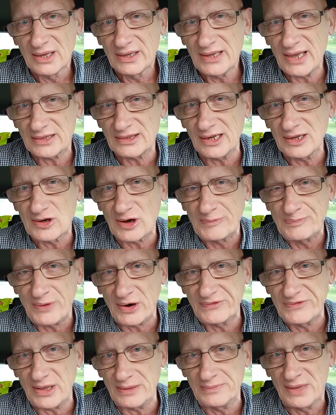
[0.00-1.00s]
Ja tylko
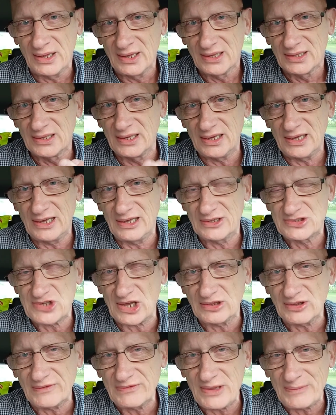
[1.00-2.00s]
powiem,
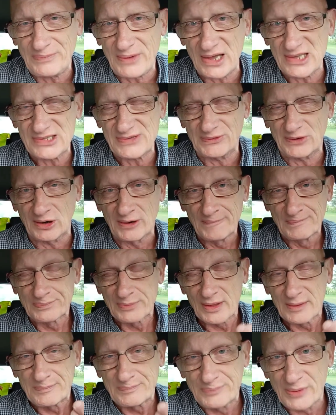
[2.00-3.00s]
Szanowni Państwo,
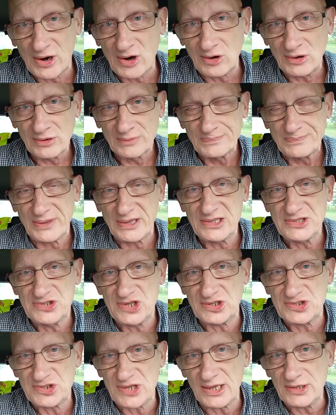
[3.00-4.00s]
po
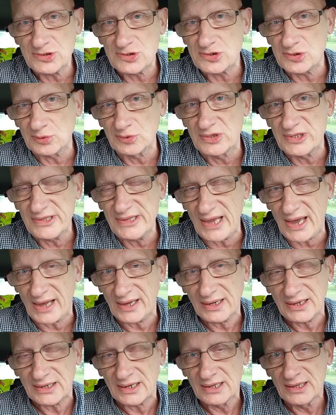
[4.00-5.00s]
50
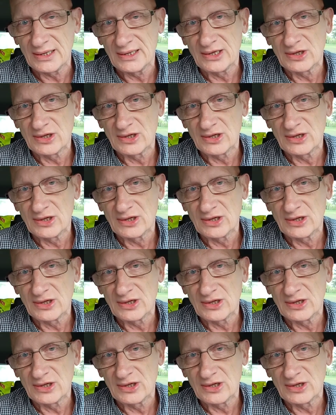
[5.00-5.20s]
dniach